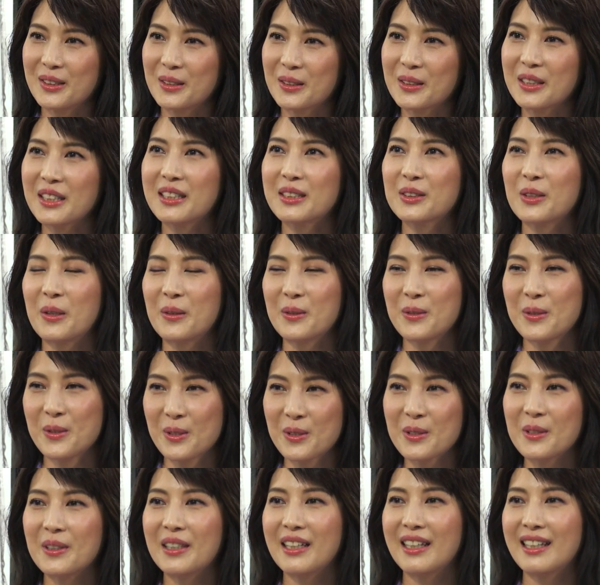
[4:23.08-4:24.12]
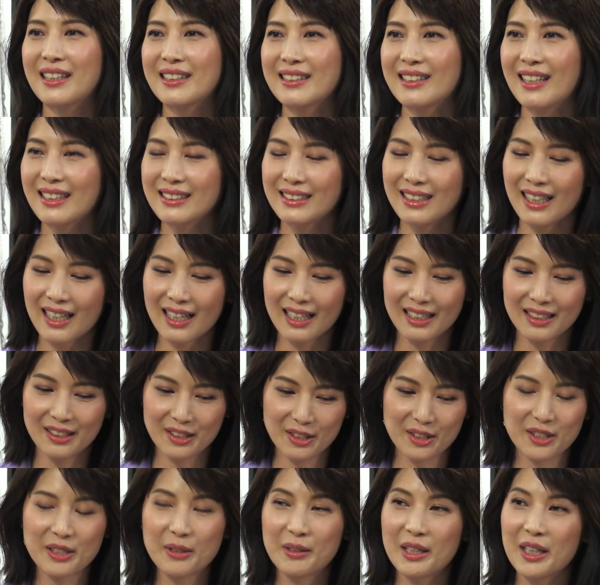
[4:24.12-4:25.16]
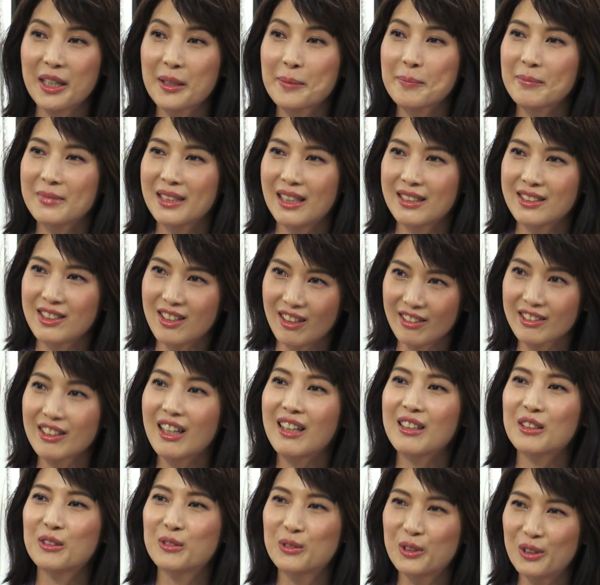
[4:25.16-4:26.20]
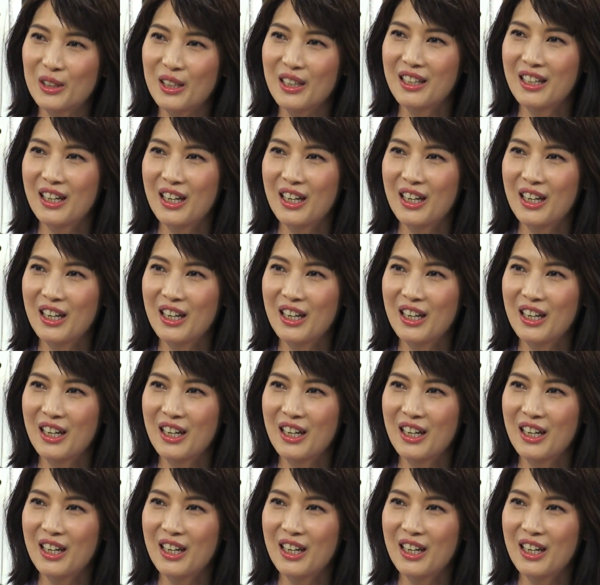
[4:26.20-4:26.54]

有个同学，他在 Instagram 找到了我，